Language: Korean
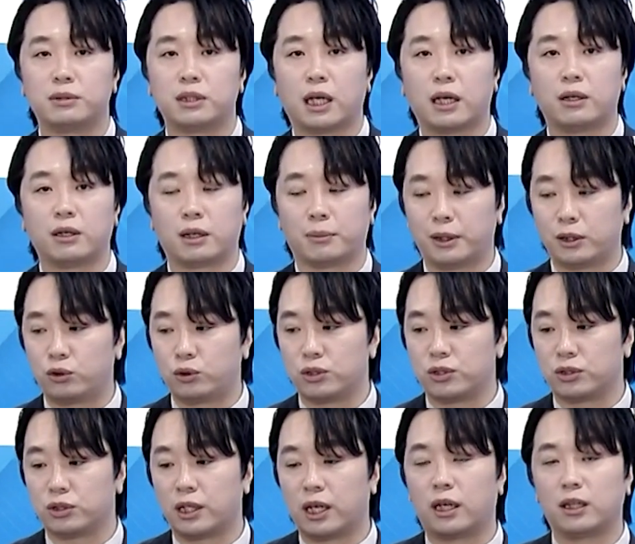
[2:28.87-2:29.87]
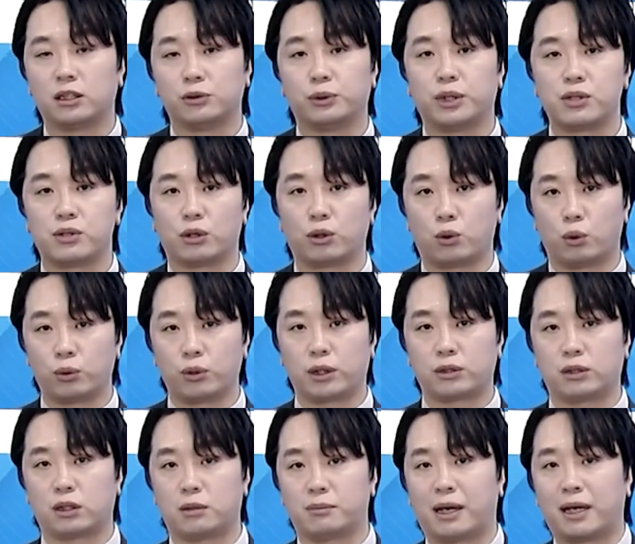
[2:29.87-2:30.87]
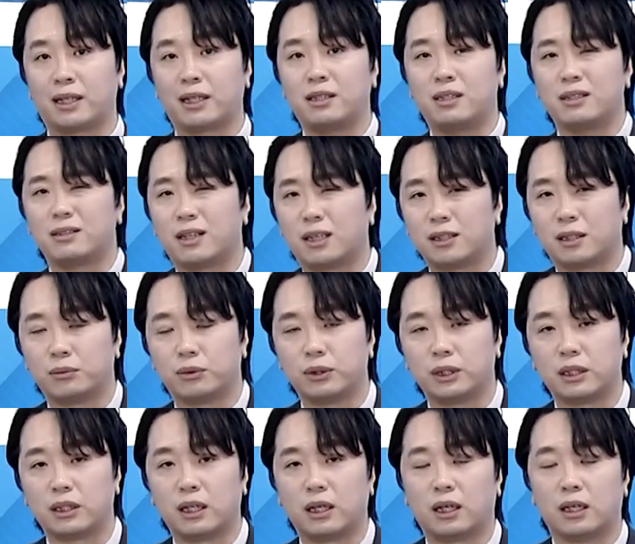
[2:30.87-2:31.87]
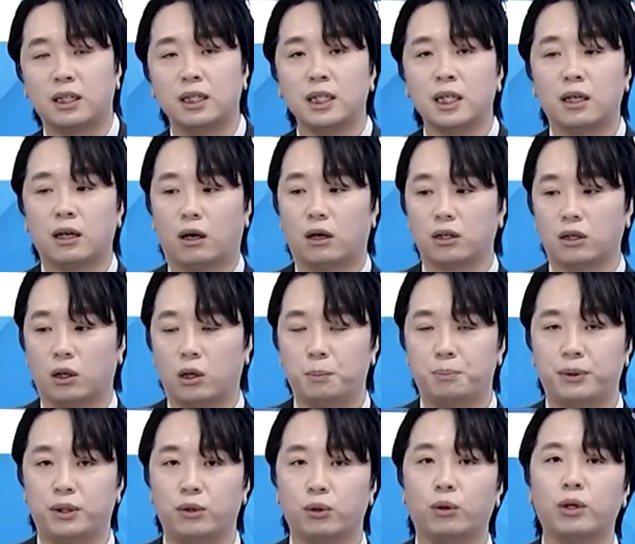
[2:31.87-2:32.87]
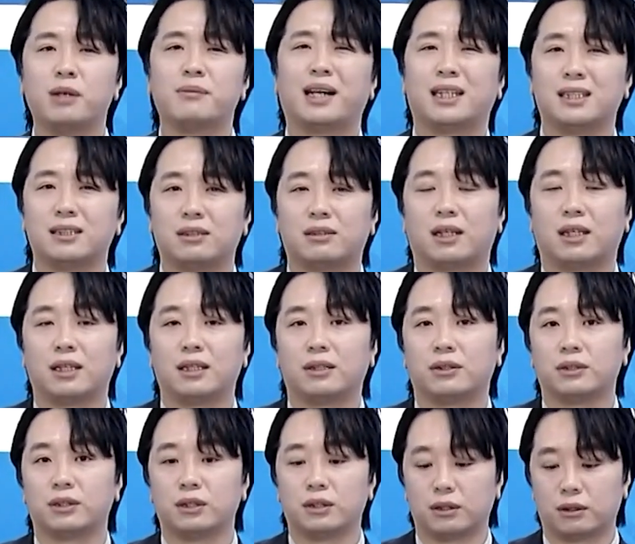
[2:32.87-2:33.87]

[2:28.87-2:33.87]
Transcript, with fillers: 이렇게 매출을 증대하기 위해서는 공격적인 마케팅을 하다 보니까 영업 비용이 많이 들어가게 되거든요.